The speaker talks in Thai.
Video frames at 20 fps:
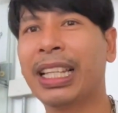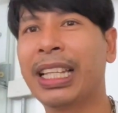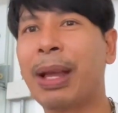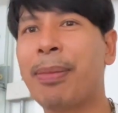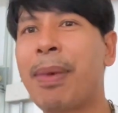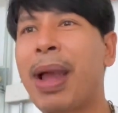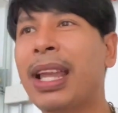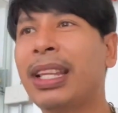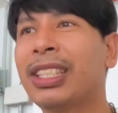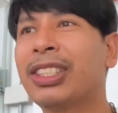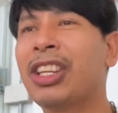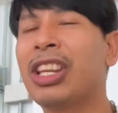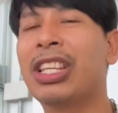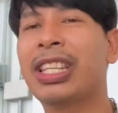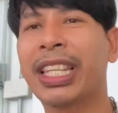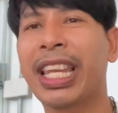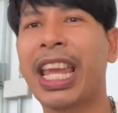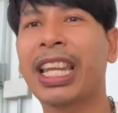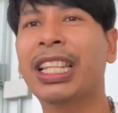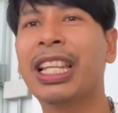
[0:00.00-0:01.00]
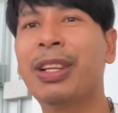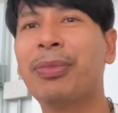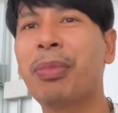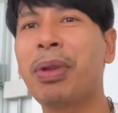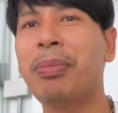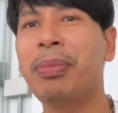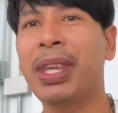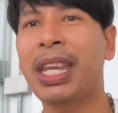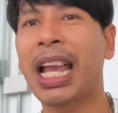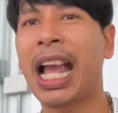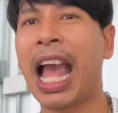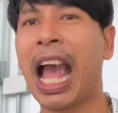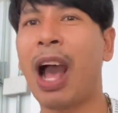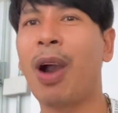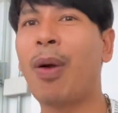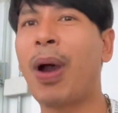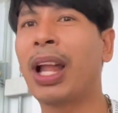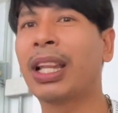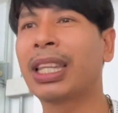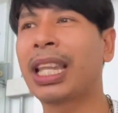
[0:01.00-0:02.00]
ทำไมสตรีทสเก็ตถึงไม่มีข่าว
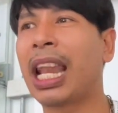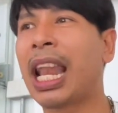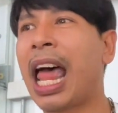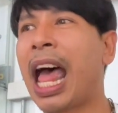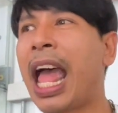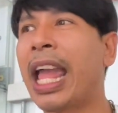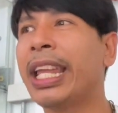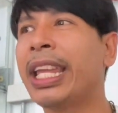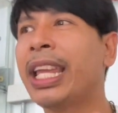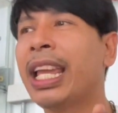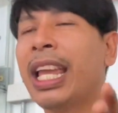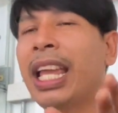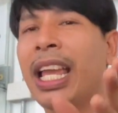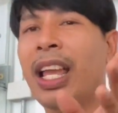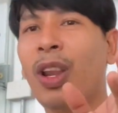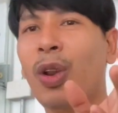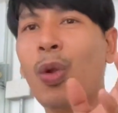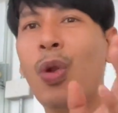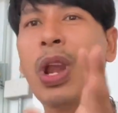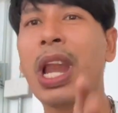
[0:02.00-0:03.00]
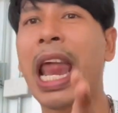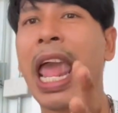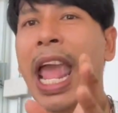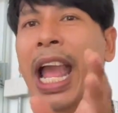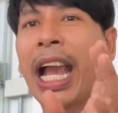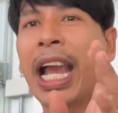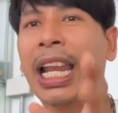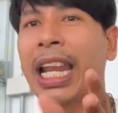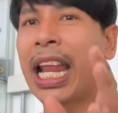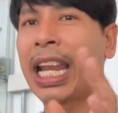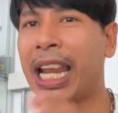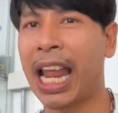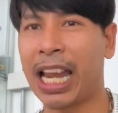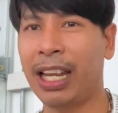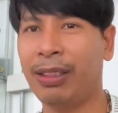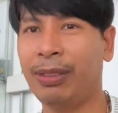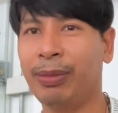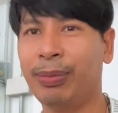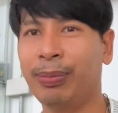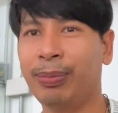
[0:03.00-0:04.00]
อันตรายรุนแรงขนาดนั้น
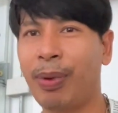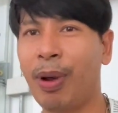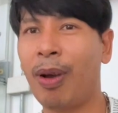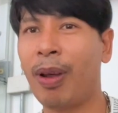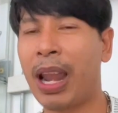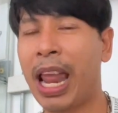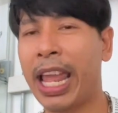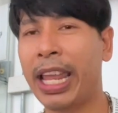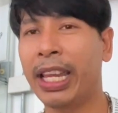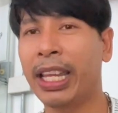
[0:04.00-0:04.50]
เพราะอะไร